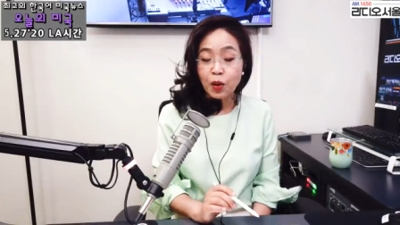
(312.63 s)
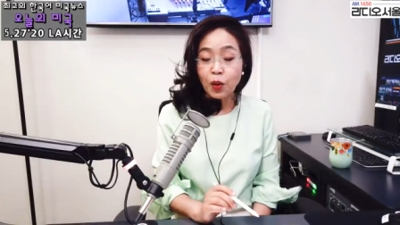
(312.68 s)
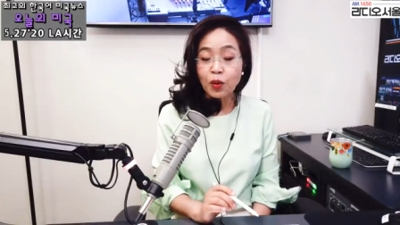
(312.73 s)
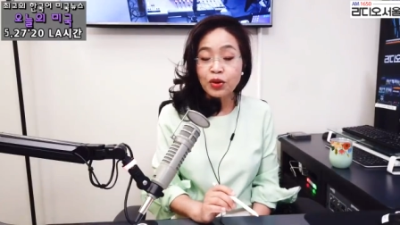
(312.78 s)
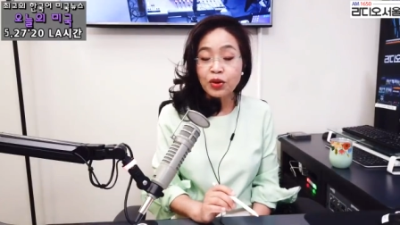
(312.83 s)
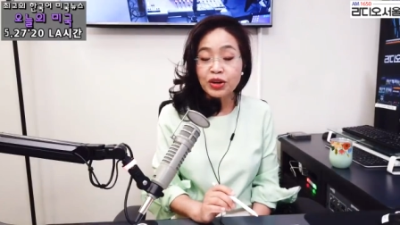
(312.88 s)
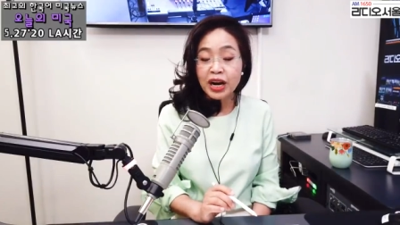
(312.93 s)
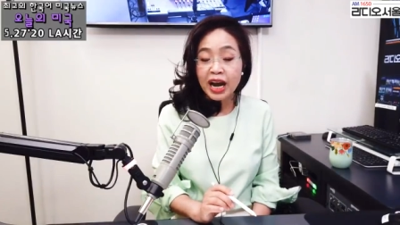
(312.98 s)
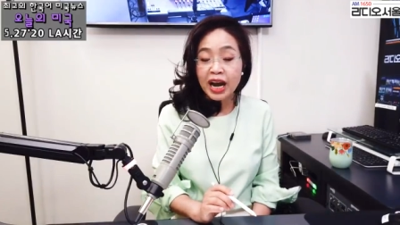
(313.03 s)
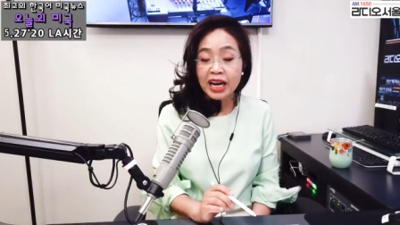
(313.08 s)

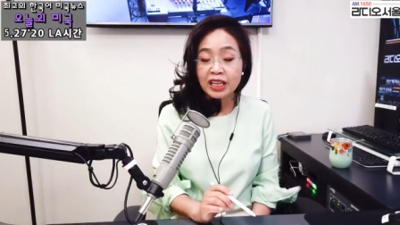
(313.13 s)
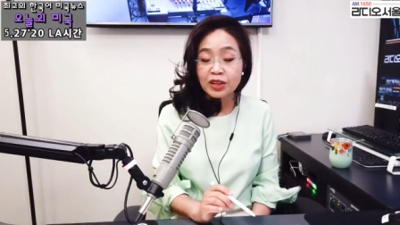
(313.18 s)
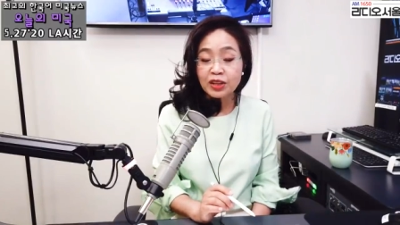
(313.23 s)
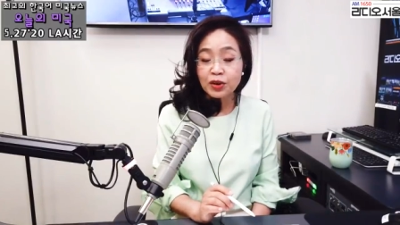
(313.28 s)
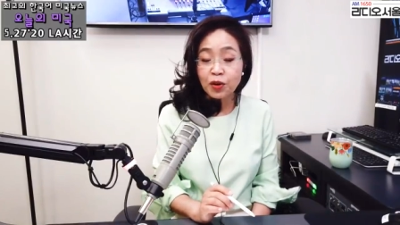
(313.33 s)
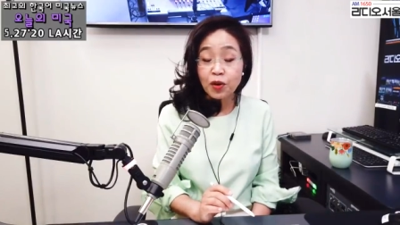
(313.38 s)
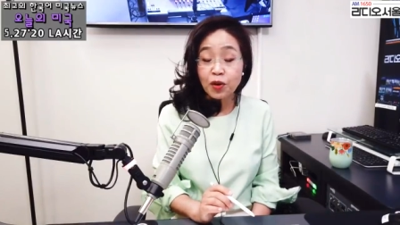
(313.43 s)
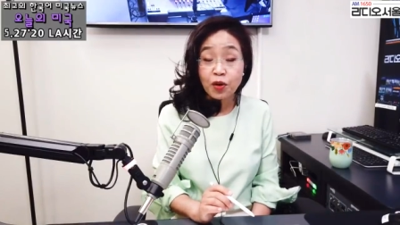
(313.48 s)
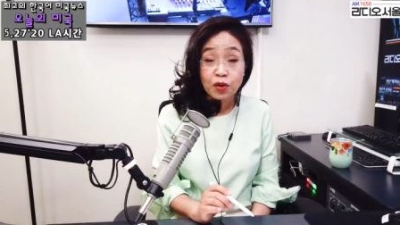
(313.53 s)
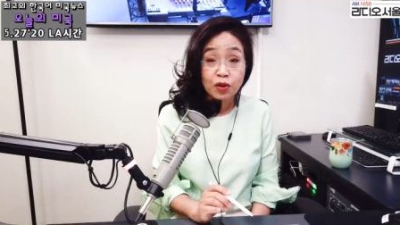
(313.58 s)

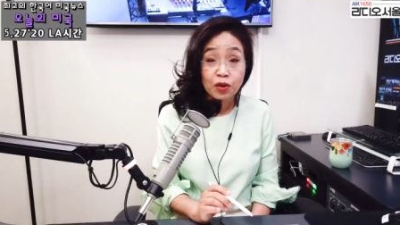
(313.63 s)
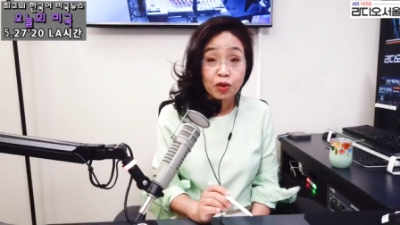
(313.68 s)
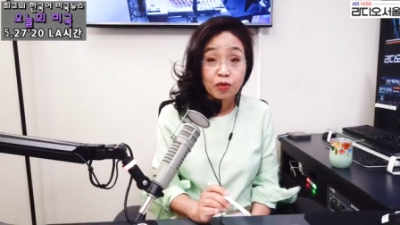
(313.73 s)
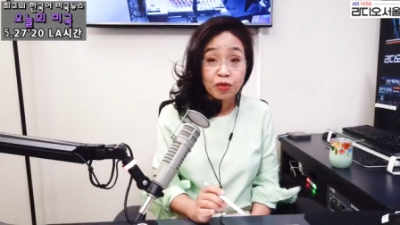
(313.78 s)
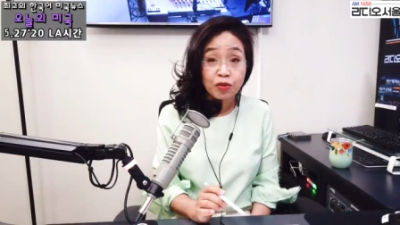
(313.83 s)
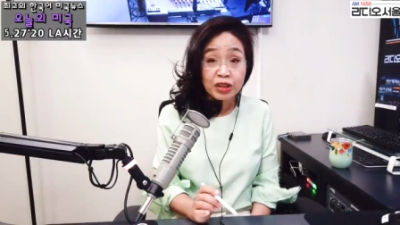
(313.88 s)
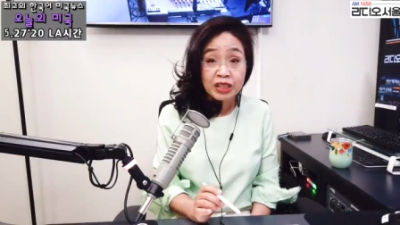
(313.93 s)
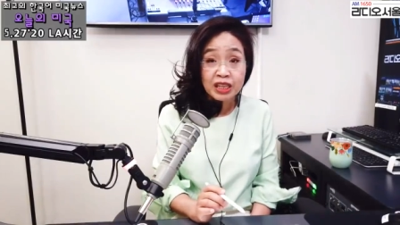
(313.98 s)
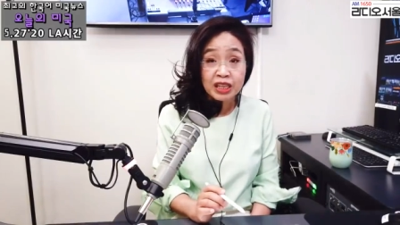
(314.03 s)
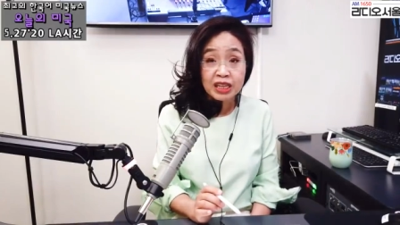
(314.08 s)
온라인으로
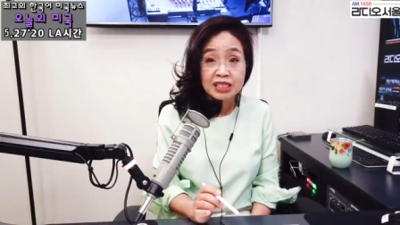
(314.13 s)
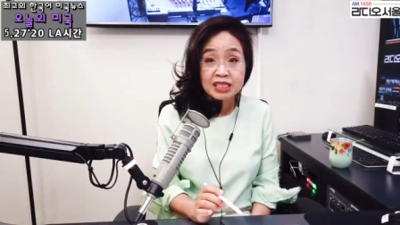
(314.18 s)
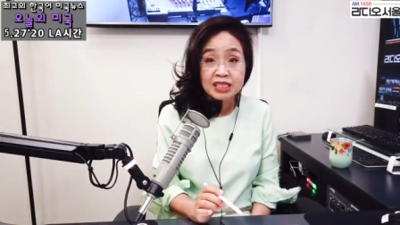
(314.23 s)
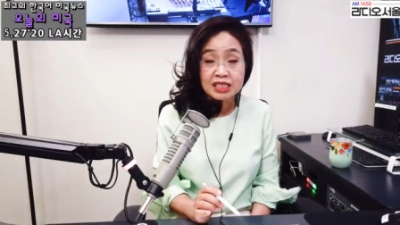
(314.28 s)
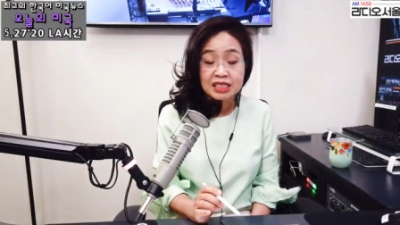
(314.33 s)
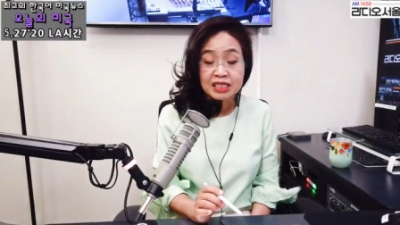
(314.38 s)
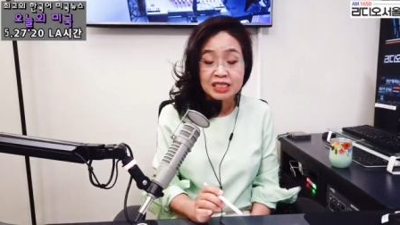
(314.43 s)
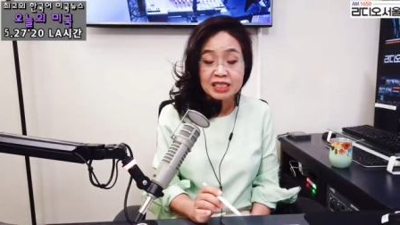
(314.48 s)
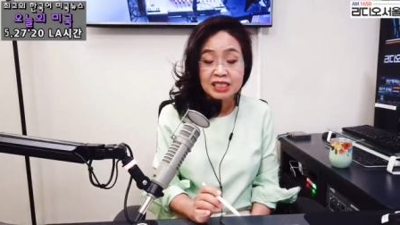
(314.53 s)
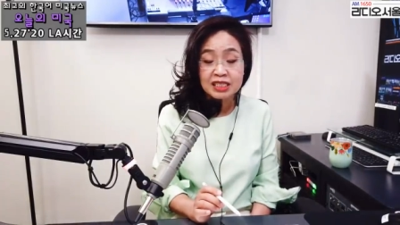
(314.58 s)
그
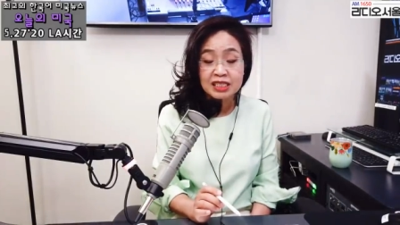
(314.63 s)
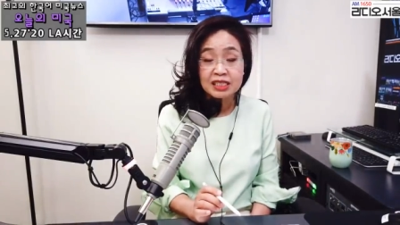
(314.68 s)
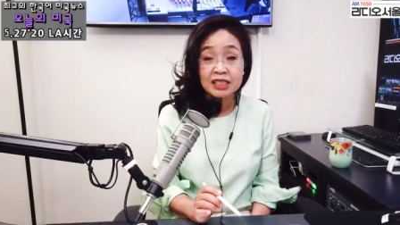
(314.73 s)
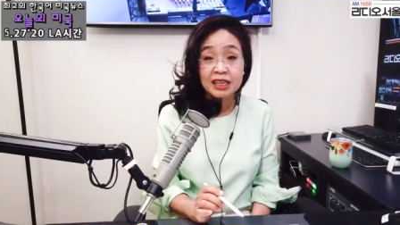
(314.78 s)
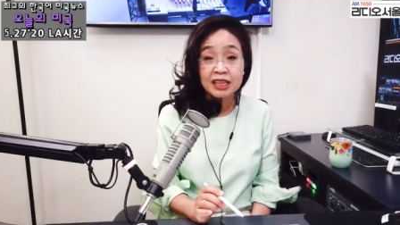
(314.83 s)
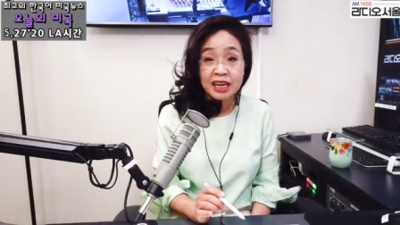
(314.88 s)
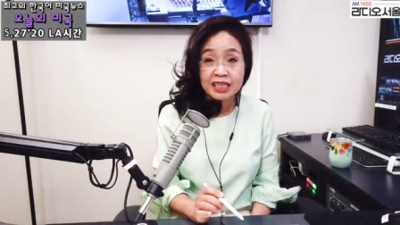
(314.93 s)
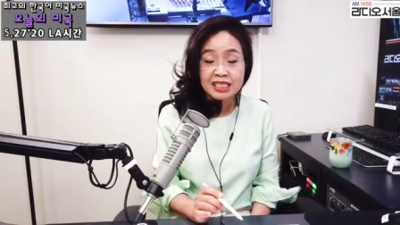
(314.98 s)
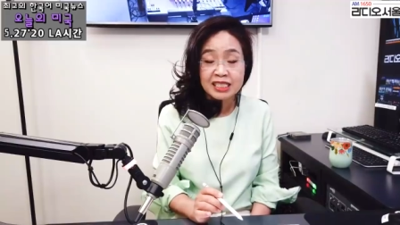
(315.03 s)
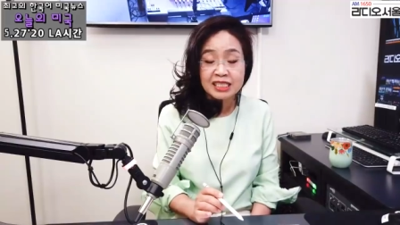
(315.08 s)
피트니스
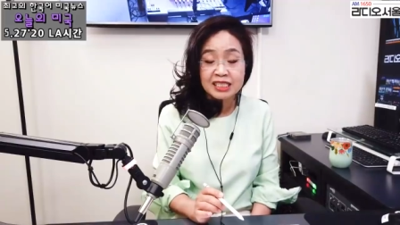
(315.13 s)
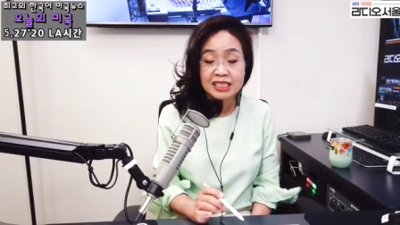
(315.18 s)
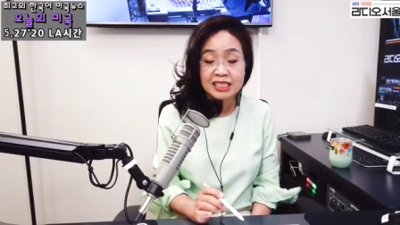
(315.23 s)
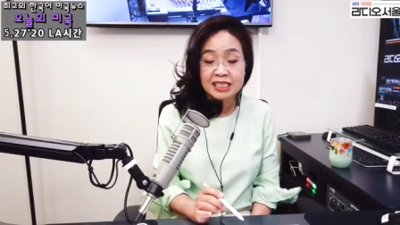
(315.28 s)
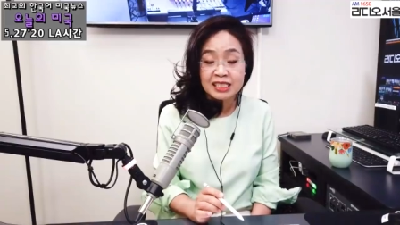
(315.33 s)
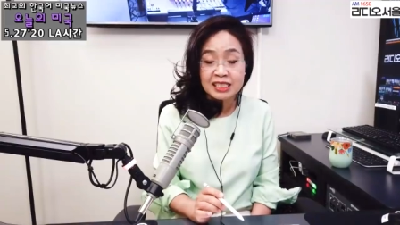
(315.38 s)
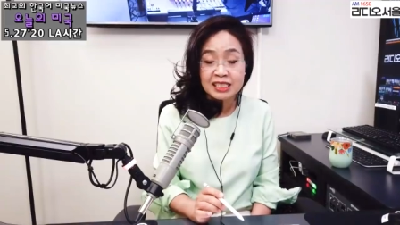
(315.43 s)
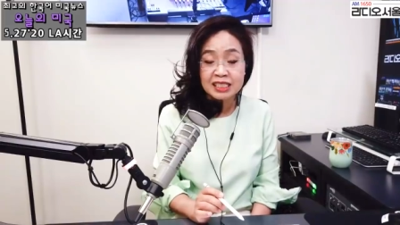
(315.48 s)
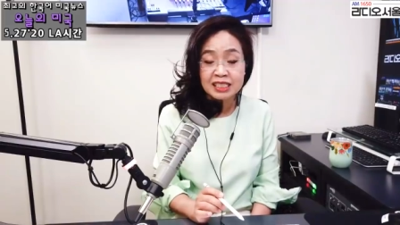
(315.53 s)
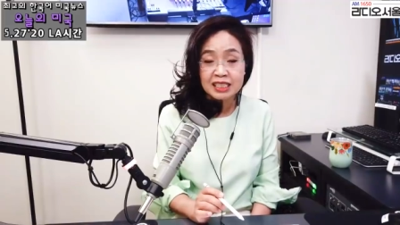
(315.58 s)
그
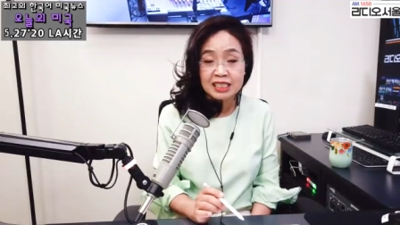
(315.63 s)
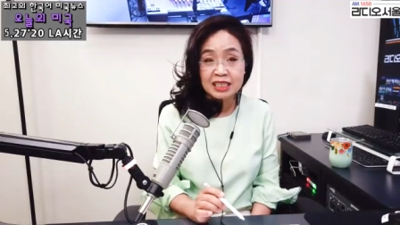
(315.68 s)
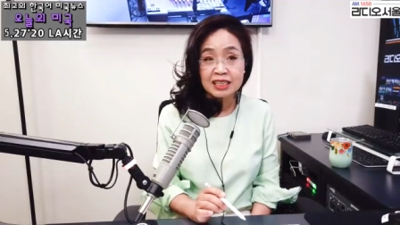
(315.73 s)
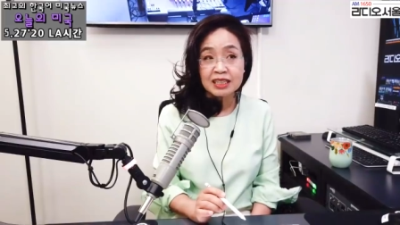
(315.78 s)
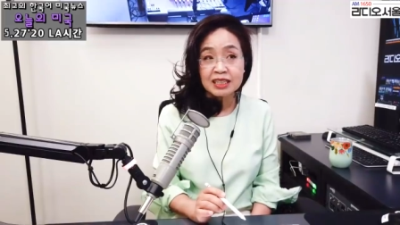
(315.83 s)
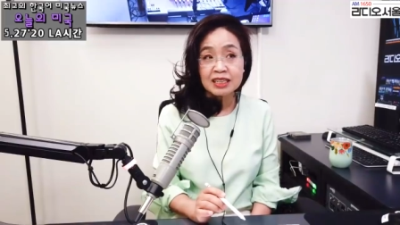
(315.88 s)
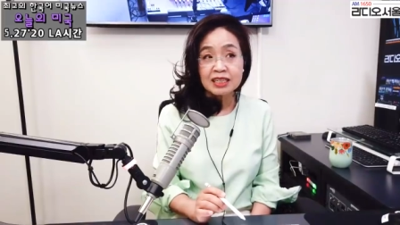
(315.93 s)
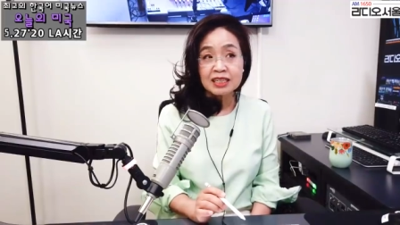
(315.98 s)
클래스를